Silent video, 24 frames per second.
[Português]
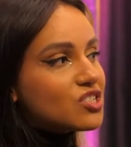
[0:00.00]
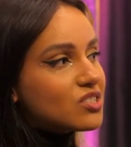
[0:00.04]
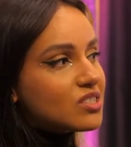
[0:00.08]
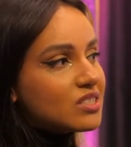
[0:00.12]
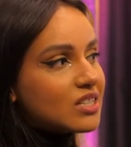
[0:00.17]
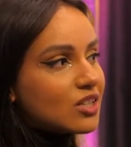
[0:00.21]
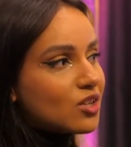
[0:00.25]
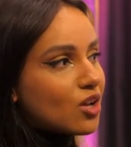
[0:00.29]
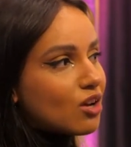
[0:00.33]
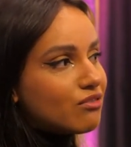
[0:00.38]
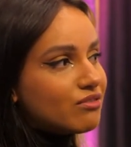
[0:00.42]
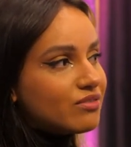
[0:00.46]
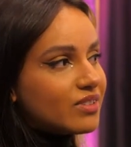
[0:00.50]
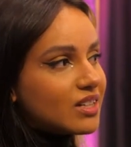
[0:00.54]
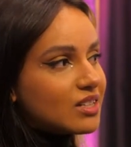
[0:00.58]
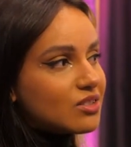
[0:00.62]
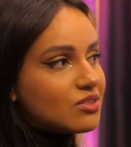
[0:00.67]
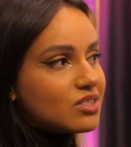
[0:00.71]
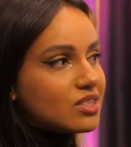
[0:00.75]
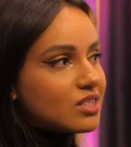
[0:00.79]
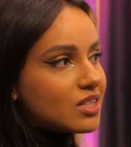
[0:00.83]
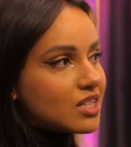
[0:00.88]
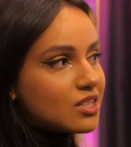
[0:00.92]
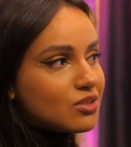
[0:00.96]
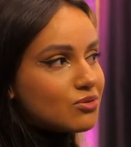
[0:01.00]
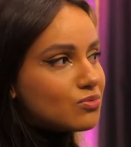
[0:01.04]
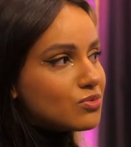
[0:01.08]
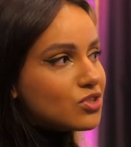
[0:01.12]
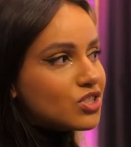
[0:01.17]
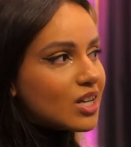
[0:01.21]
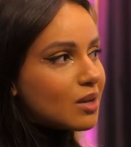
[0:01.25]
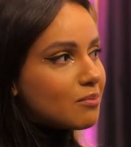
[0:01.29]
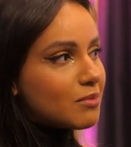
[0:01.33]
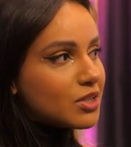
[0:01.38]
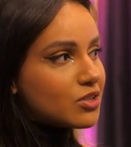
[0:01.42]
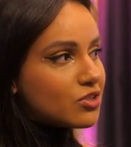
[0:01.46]
19 anos que não
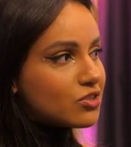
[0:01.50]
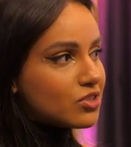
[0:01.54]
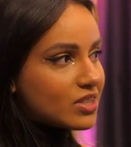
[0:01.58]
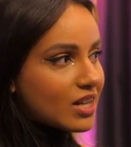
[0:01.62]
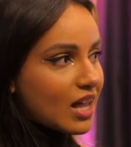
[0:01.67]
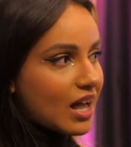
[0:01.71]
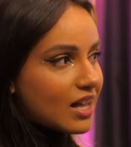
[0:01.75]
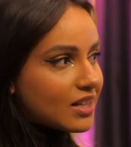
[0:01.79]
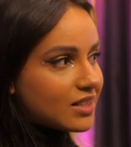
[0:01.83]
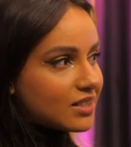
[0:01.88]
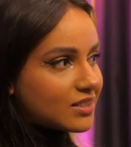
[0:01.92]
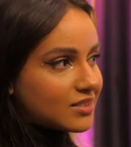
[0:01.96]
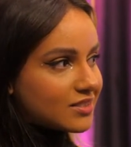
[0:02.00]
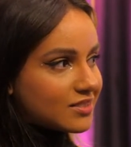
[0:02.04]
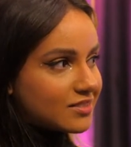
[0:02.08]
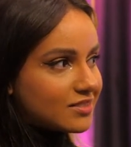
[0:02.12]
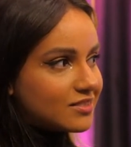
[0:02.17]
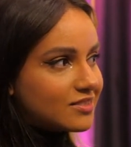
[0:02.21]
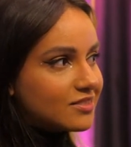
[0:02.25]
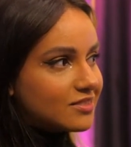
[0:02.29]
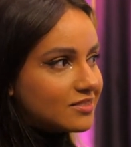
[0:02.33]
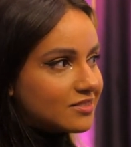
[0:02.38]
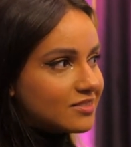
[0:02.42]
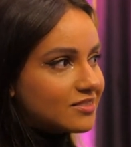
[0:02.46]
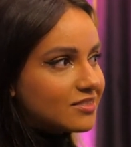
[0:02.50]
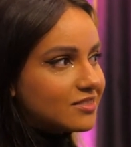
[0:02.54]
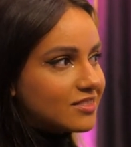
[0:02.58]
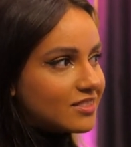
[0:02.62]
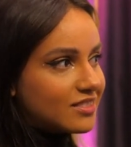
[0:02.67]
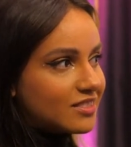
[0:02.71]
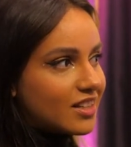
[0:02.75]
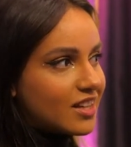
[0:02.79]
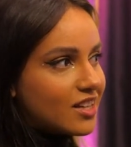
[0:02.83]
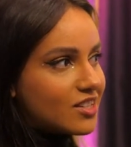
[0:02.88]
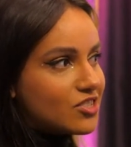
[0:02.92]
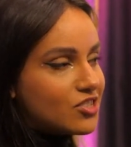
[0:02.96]
tinha medo de nada.
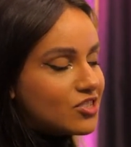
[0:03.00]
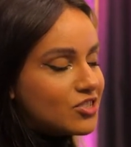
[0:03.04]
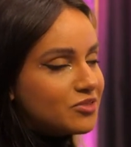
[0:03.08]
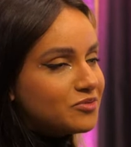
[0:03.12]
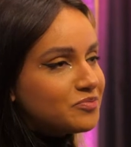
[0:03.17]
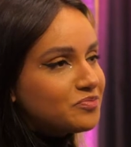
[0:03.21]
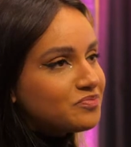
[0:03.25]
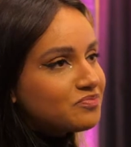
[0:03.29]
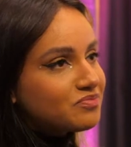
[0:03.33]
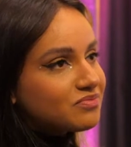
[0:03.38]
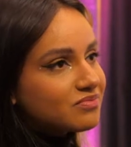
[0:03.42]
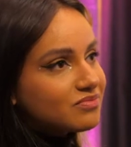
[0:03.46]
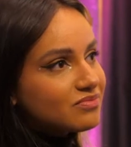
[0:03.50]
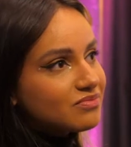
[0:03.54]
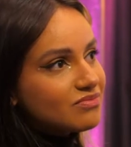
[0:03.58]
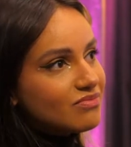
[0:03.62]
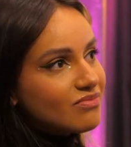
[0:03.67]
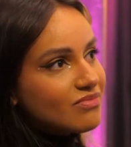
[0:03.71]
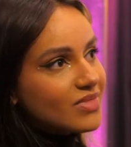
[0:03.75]
Entende? Uhum.